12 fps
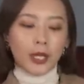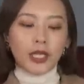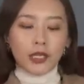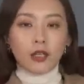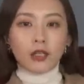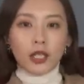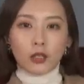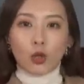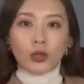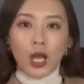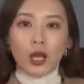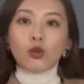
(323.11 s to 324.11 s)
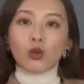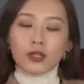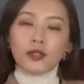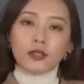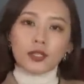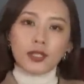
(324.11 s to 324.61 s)
配一个也同样裸
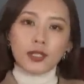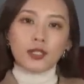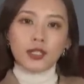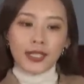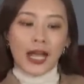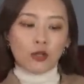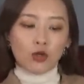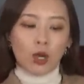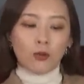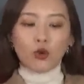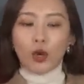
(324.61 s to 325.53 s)
色系的夏装，